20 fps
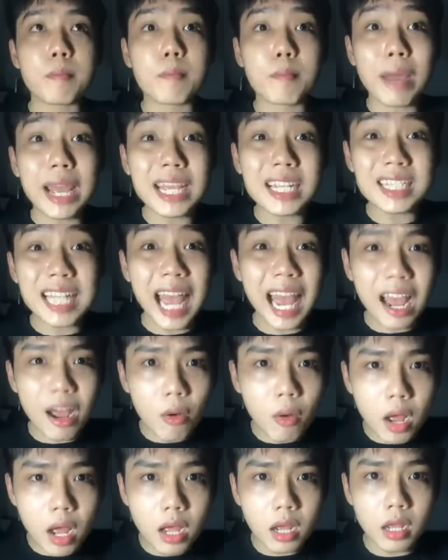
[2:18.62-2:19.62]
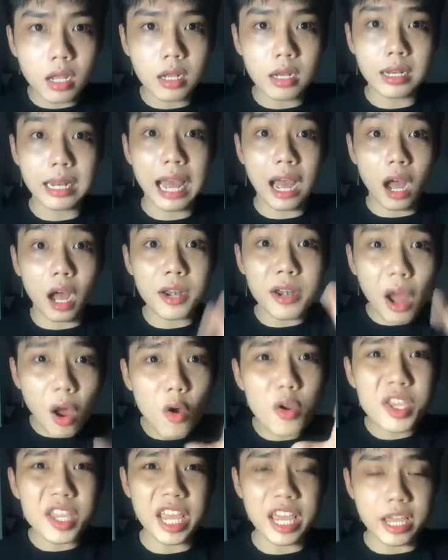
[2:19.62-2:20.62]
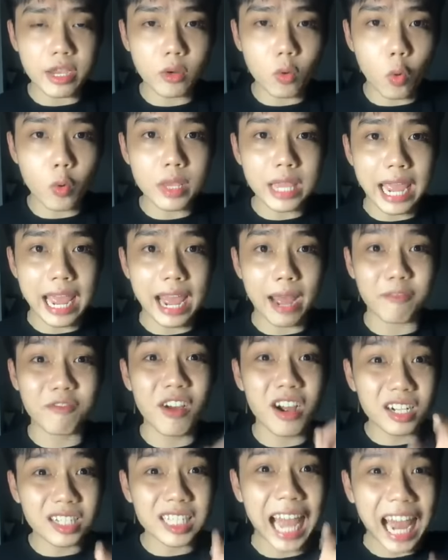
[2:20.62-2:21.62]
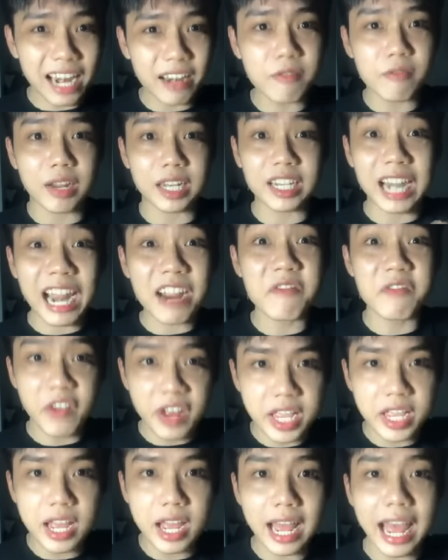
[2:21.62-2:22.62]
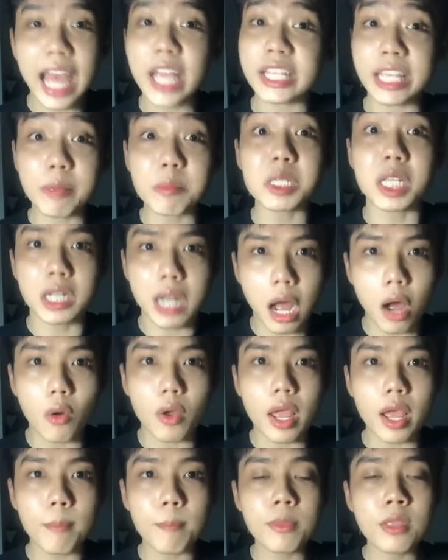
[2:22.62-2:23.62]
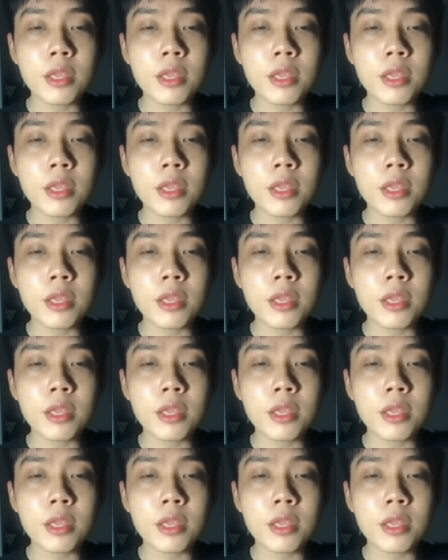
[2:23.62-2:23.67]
may sao á là ở đối diện của nhà Vân Thanh và Trang Phi á hai chị em sinh đôi á